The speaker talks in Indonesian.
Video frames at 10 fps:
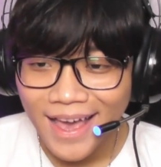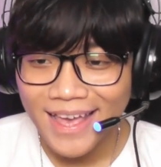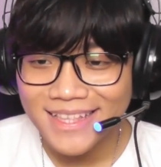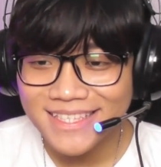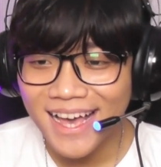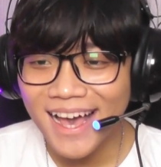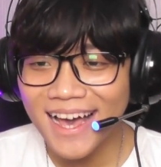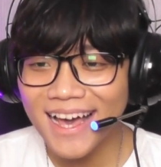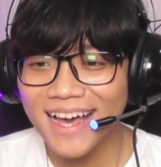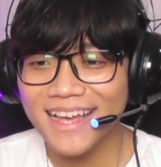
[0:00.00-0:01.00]
Hey
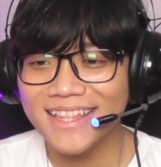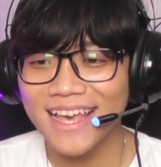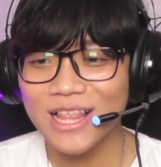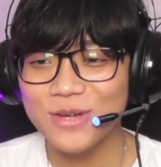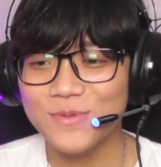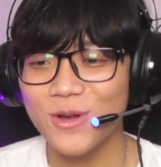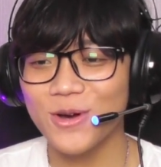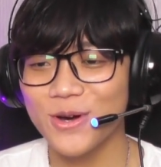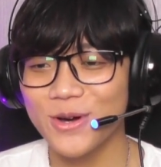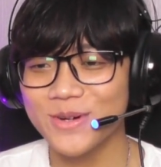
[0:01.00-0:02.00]
Chan, hello
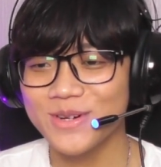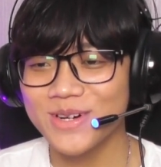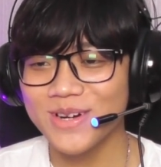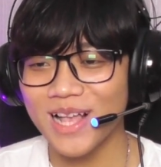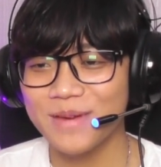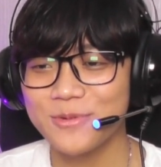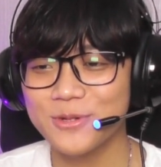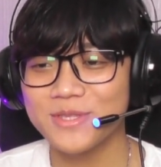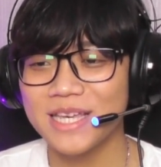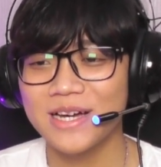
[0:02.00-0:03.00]
bro.
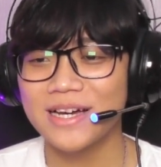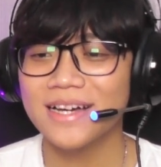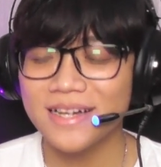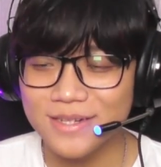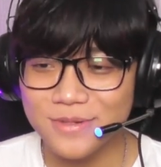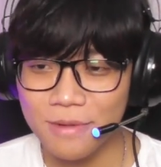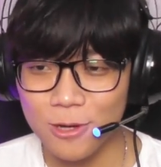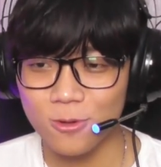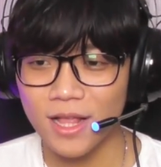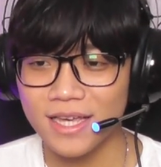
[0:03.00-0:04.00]
Rambutnya
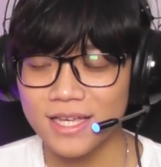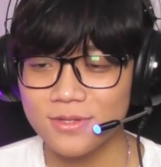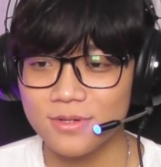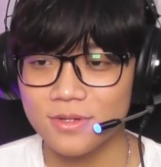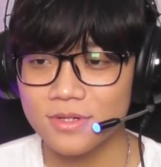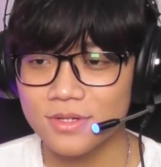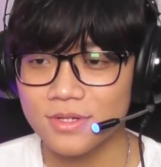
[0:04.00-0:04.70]
baru lagi tuh.